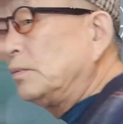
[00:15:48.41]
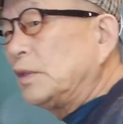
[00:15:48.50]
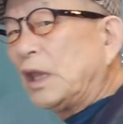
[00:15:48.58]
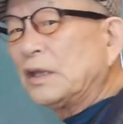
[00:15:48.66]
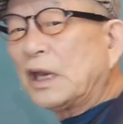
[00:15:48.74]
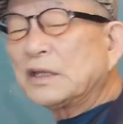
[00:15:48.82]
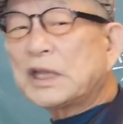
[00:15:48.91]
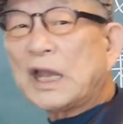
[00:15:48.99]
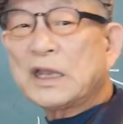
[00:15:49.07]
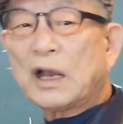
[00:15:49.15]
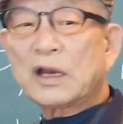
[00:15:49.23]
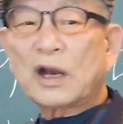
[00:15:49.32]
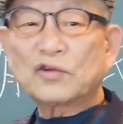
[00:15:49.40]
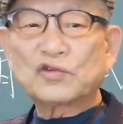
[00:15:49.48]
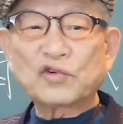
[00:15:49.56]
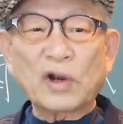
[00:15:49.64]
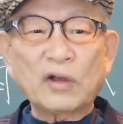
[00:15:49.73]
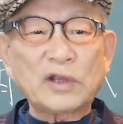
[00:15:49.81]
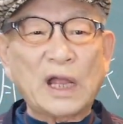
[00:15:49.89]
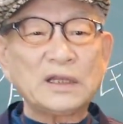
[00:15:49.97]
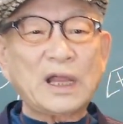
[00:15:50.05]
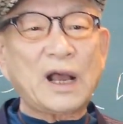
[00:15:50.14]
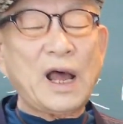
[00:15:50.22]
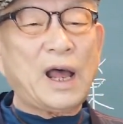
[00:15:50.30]
옛날에 사냥을 하러 죽으라고
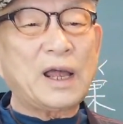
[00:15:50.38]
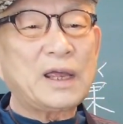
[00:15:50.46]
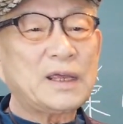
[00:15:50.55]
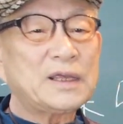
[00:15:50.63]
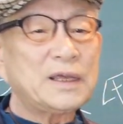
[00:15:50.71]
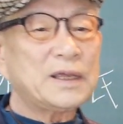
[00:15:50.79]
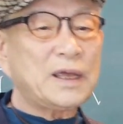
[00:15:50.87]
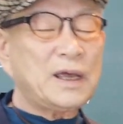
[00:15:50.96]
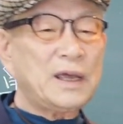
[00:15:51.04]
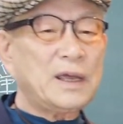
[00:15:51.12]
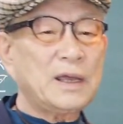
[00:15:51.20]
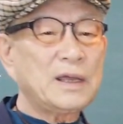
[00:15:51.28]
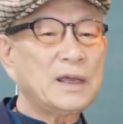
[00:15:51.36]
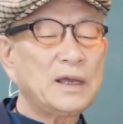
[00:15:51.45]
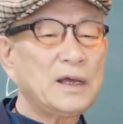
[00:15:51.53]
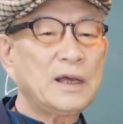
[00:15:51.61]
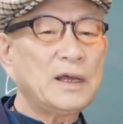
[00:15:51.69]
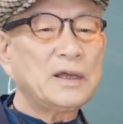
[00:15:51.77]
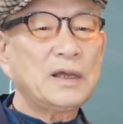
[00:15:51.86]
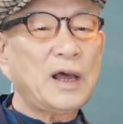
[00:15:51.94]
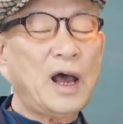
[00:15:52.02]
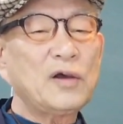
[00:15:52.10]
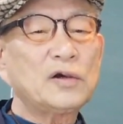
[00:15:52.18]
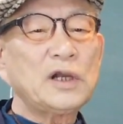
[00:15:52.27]
다니다가 아,
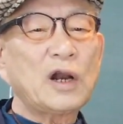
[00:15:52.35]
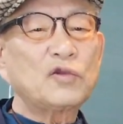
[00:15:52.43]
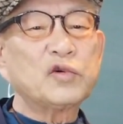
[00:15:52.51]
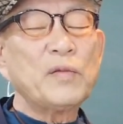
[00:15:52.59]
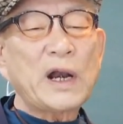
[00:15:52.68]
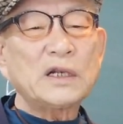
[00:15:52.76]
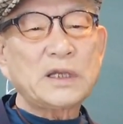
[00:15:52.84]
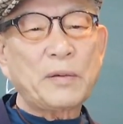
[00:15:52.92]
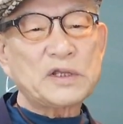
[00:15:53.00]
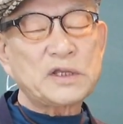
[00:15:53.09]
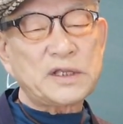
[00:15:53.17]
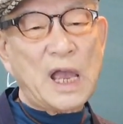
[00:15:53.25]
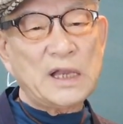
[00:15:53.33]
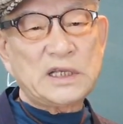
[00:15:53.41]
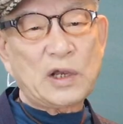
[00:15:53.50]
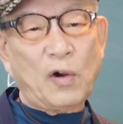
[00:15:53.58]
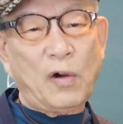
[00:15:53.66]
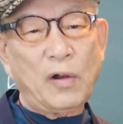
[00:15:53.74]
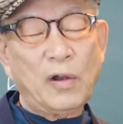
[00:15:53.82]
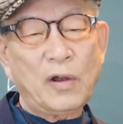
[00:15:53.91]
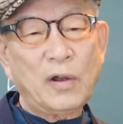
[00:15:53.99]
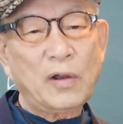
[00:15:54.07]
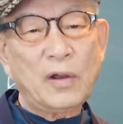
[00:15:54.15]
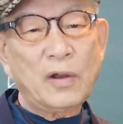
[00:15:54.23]
아 그날 두 마리를 잡았어 산채로
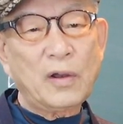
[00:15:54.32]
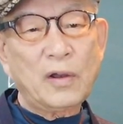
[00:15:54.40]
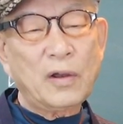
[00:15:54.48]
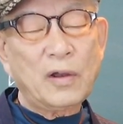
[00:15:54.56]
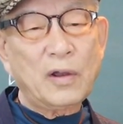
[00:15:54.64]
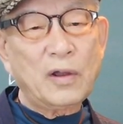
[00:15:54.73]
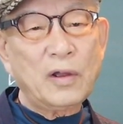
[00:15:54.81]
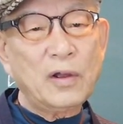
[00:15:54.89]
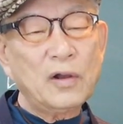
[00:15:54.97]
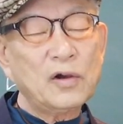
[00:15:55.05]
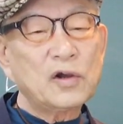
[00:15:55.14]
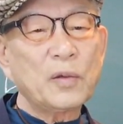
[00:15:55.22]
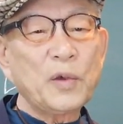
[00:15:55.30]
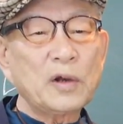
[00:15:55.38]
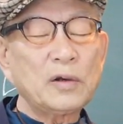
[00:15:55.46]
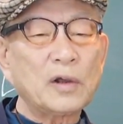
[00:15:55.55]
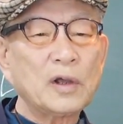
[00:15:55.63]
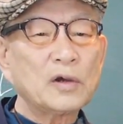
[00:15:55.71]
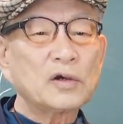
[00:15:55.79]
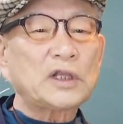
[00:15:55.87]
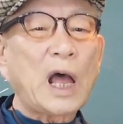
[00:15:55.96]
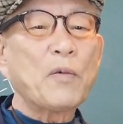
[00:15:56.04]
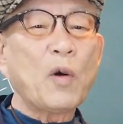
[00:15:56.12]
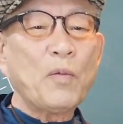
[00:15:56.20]
그러면은 그
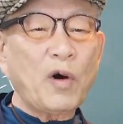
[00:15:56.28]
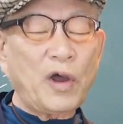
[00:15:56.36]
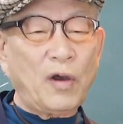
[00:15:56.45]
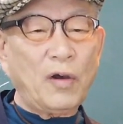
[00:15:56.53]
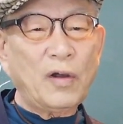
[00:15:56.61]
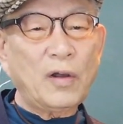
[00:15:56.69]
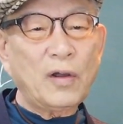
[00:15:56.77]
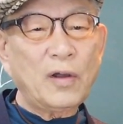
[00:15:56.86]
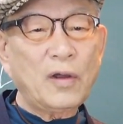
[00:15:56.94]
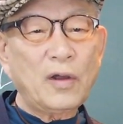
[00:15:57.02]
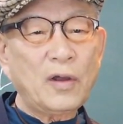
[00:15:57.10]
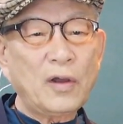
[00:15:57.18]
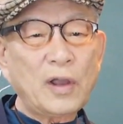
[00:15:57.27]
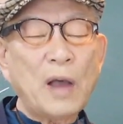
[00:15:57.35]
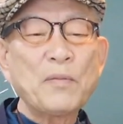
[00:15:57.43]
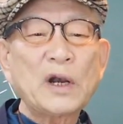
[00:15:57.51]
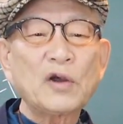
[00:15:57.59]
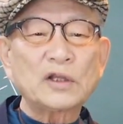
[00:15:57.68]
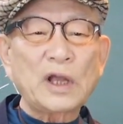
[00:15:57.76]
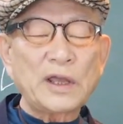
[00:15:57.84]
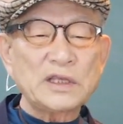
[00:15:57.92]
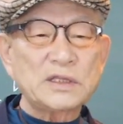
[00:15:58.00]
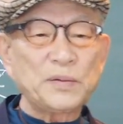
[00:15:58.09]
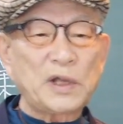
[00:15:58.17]
다 못 먹어요. 그한 마리 어떻게
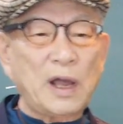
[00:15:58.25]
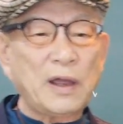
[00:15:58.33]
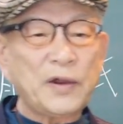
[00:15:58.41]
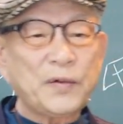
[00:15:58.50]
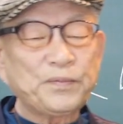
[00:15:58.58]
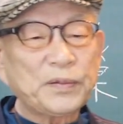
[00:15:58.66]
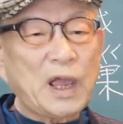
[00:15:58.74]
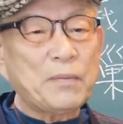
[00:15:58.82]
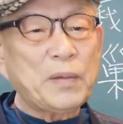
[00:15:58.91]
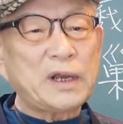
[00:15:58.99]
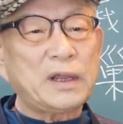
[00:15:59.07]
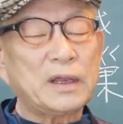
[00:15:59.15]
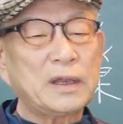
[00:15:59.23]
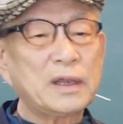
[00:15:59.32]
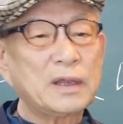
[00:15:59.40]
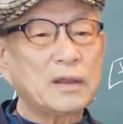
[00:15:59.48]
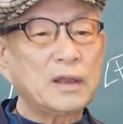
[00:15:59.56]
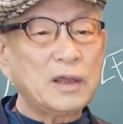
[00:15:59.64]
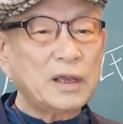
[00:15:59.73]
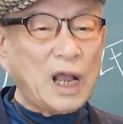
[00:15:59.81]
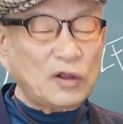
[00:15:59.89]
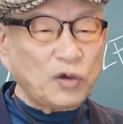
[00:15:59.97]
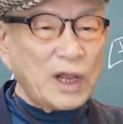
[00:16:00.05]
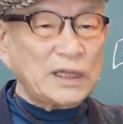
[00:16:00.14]
하겠습니까? 한 마리.
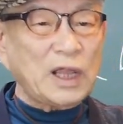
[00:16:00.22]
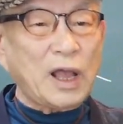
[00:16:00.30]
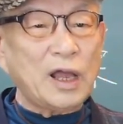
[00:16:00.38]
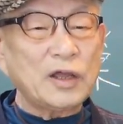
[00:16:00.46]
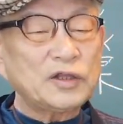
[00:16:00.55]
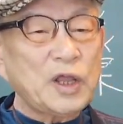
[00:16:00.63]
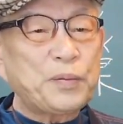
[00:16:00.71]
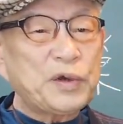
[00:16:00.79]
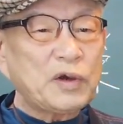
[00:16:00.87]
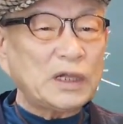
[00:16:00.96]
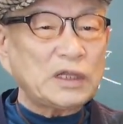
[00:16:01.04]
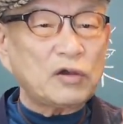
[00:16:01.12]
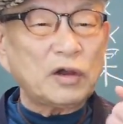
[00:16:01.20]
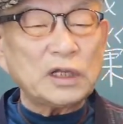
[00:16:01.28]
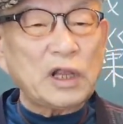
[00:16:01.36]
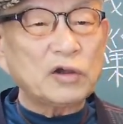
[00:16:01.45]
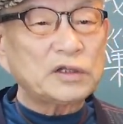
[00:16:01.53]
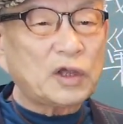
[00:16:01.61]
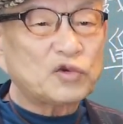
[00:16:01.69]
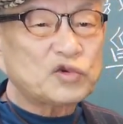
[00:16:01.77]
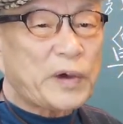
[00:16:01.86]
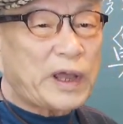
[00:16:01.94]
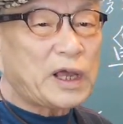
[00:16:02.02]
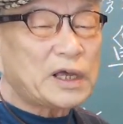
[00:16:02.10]
가져놨다가 내 필요할 때 꺼내다가 어떻게
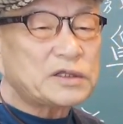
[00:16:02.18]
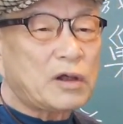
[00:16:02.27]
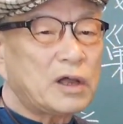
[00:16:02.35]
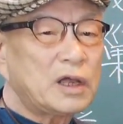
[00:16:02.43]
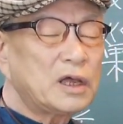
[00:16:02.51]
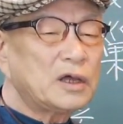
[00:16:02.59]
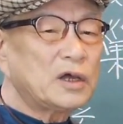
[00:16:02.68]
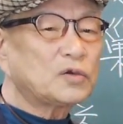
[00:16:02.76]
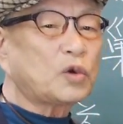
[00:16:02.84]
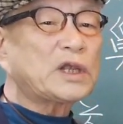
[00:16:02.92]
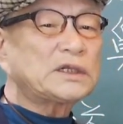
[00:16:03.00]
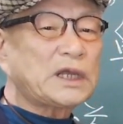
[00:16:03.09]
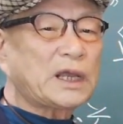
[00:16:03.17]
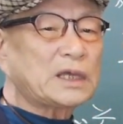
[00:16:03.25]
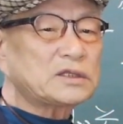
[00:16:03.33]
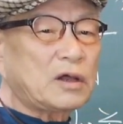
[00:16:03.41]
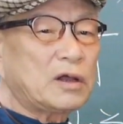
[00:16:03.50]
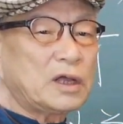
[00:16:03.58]
주방에 가서 도살장에 가서